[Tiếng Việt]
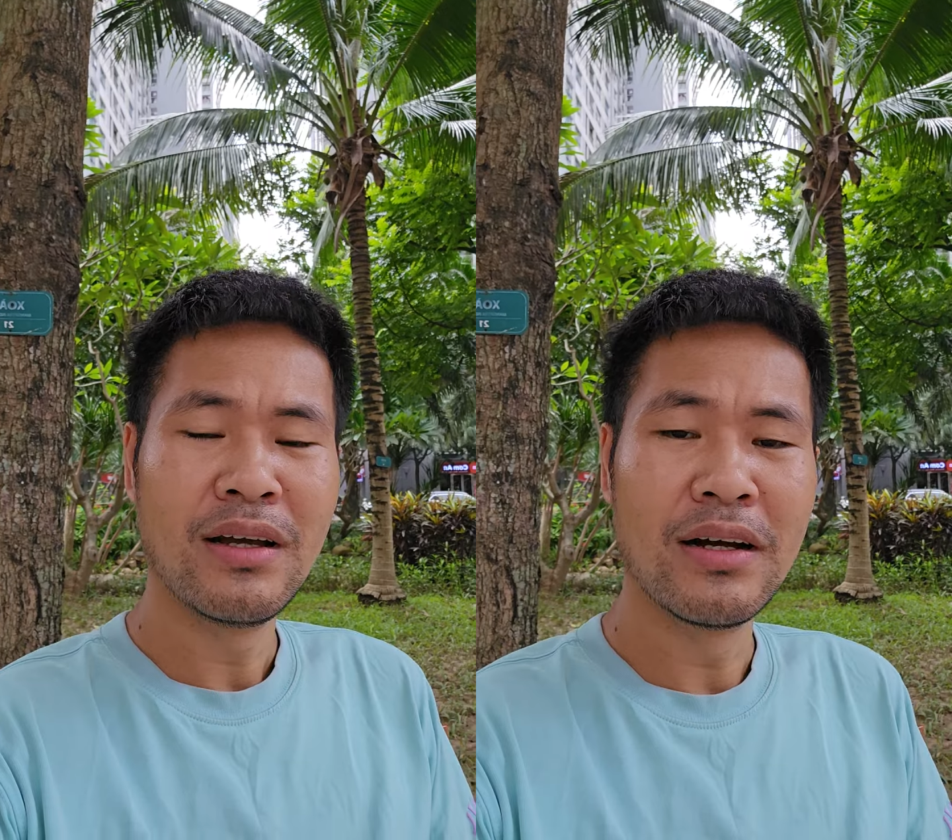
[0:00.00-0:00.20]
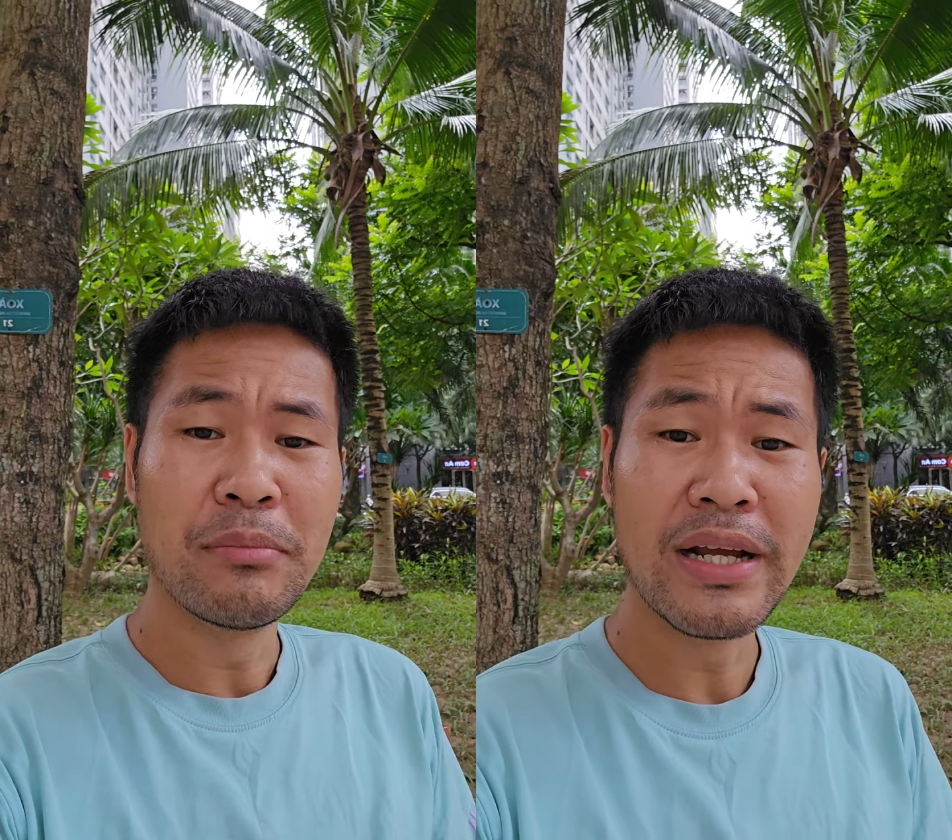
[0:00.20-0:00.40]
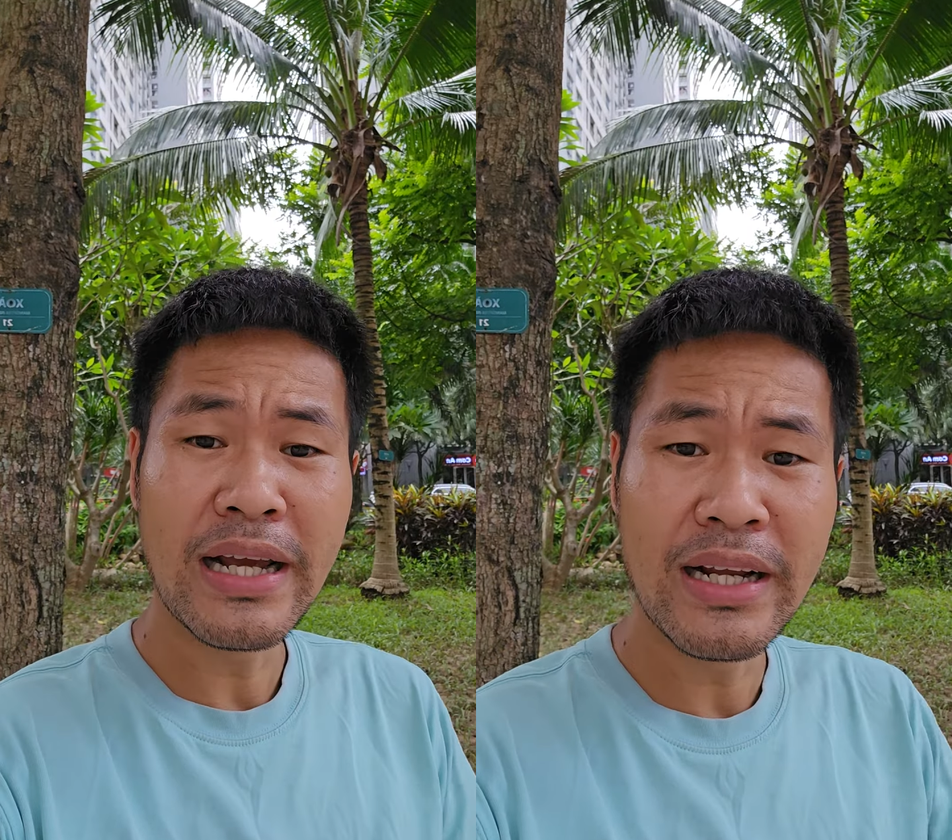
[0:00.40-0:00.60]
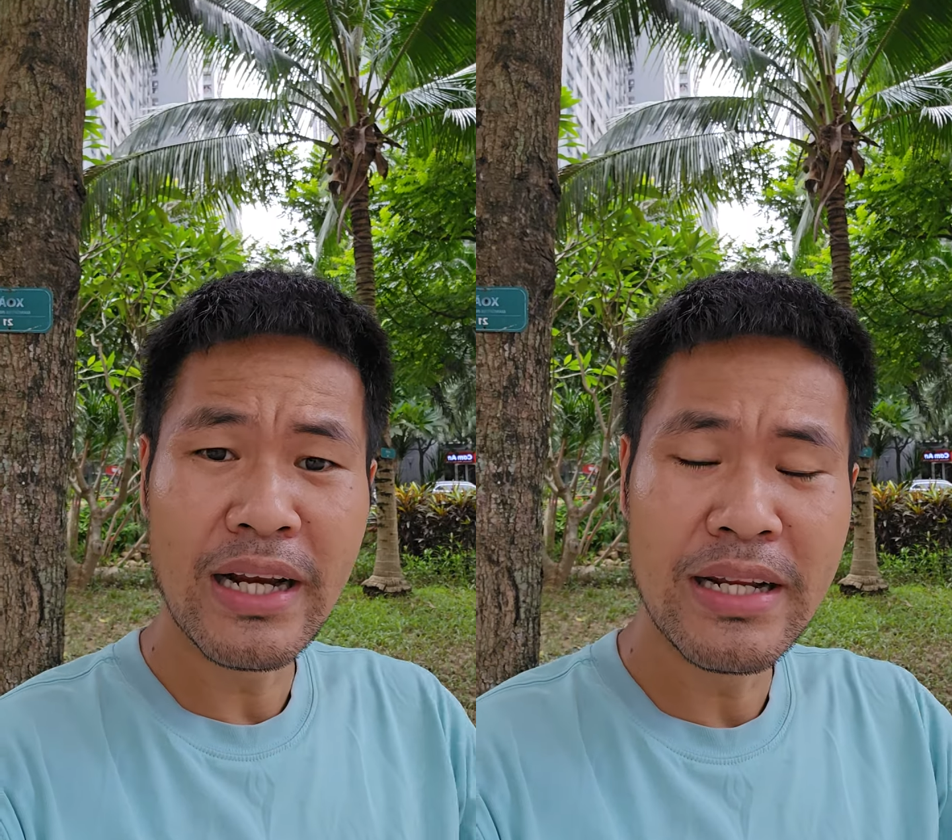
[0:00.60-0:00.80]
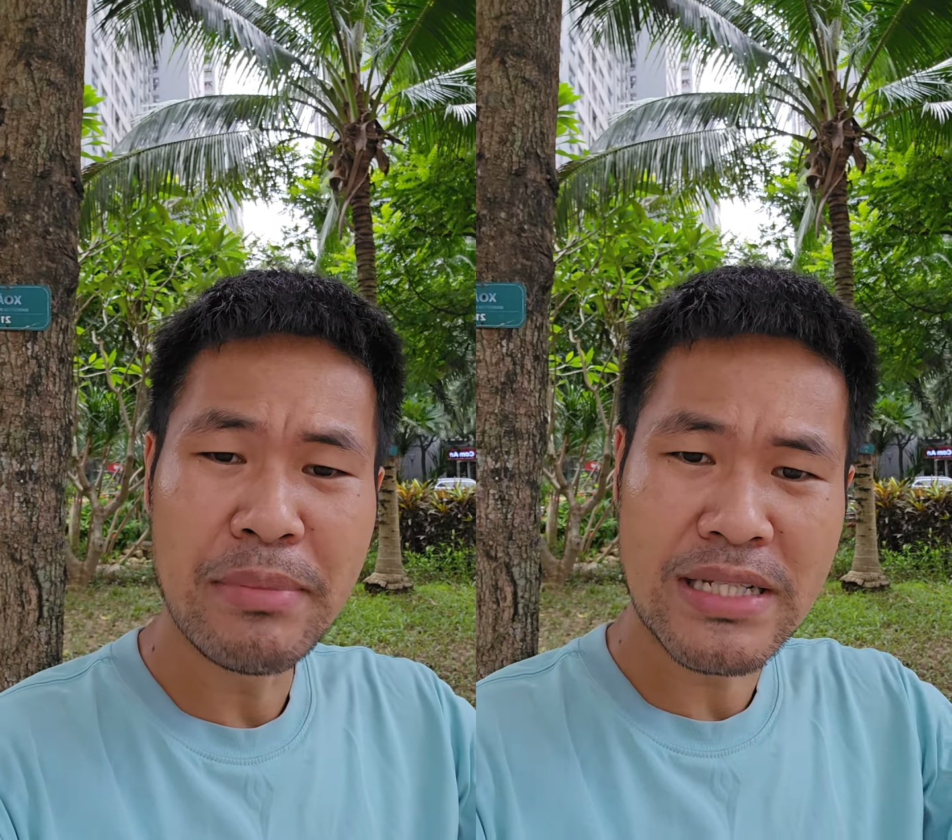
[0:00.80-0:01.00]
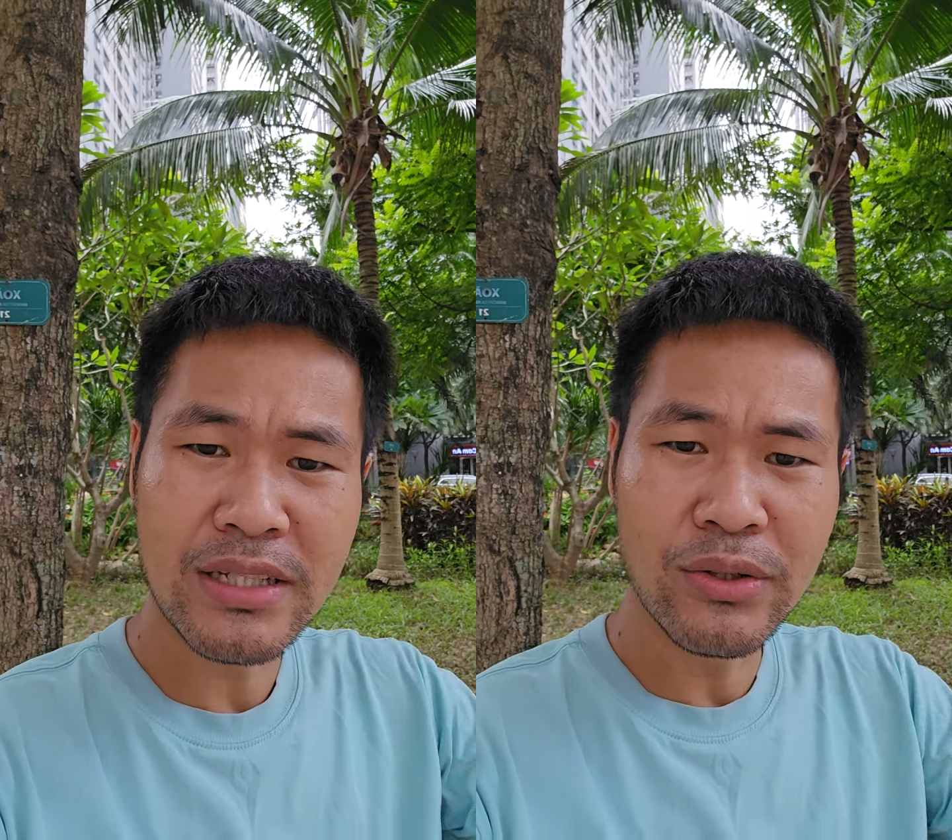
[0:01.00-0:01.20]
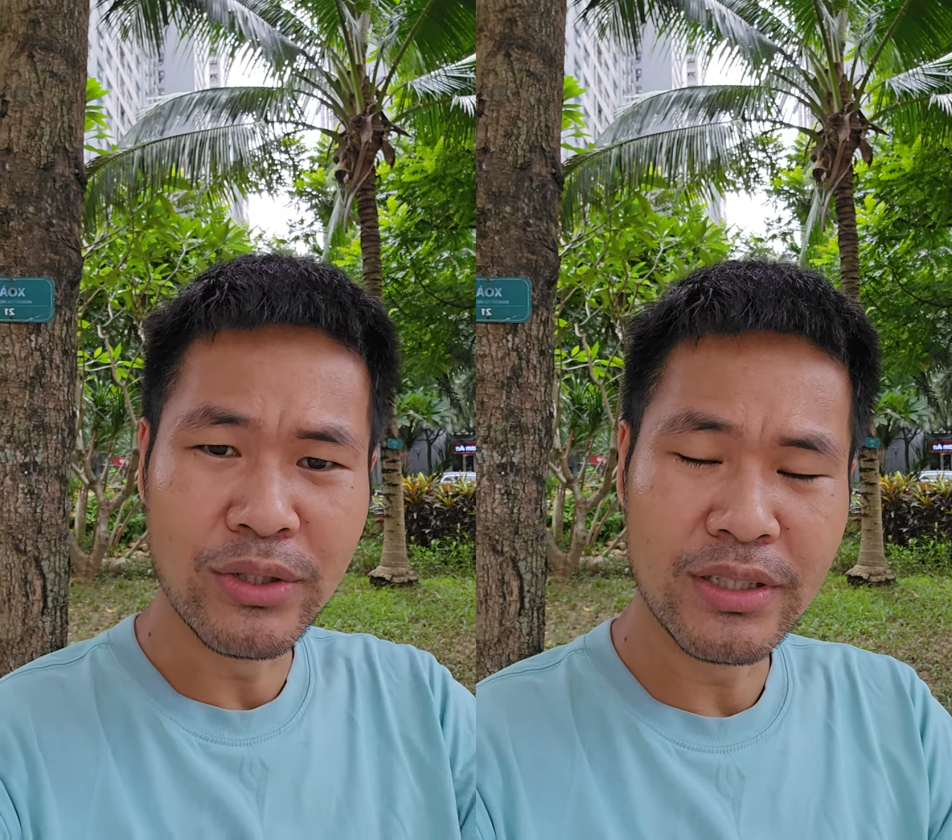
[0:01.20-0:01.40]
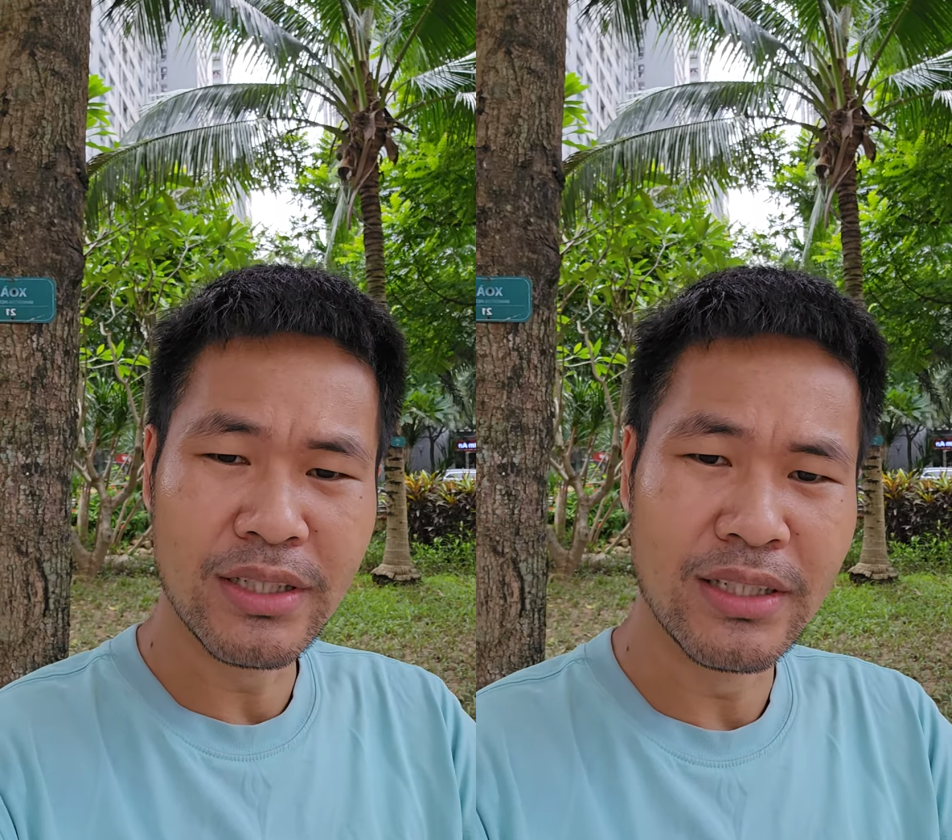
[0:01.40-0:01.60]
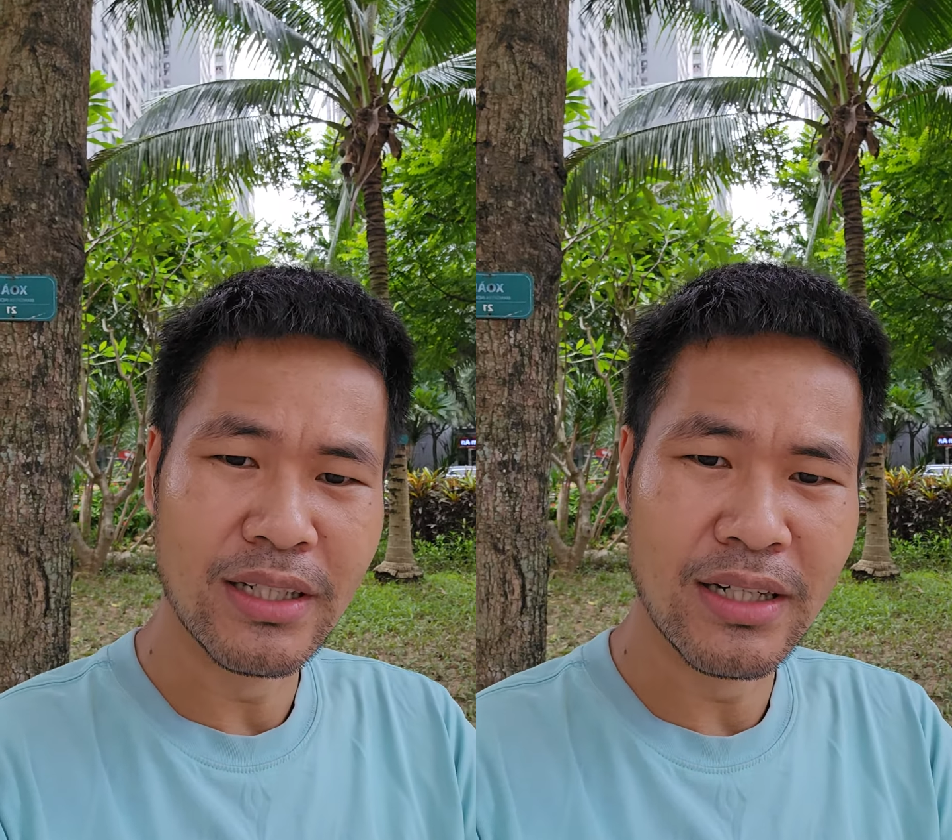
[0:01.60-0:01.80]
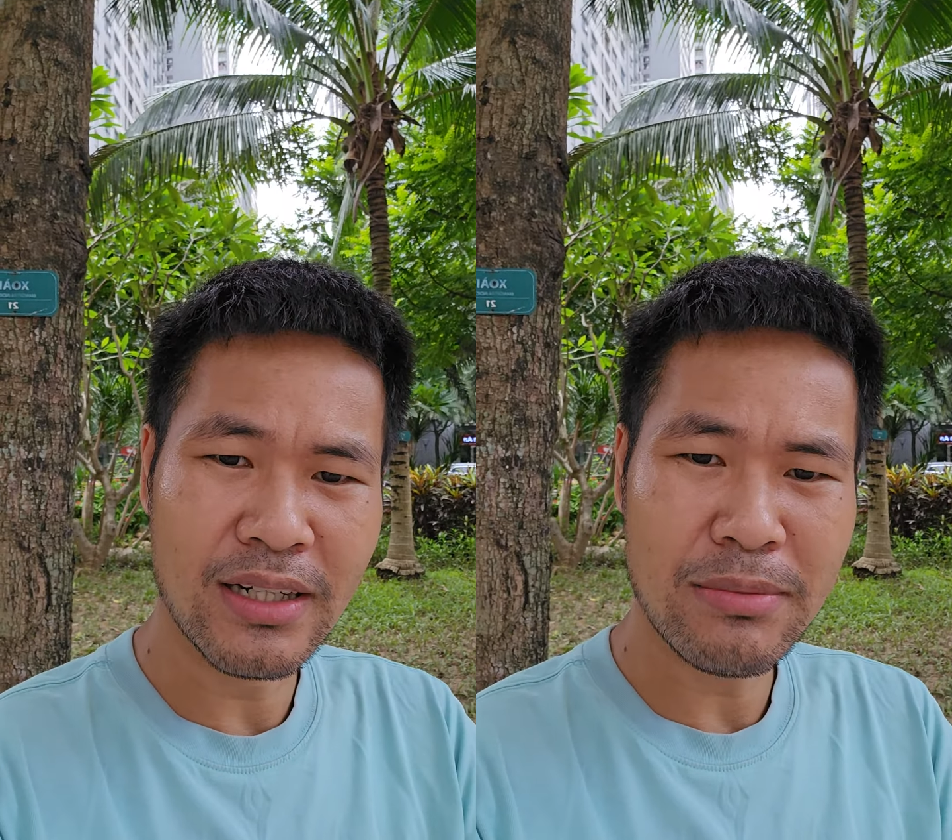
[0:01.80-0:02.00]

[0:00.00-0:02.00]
À, mấy ngày nay lên mạng xã hội thì à,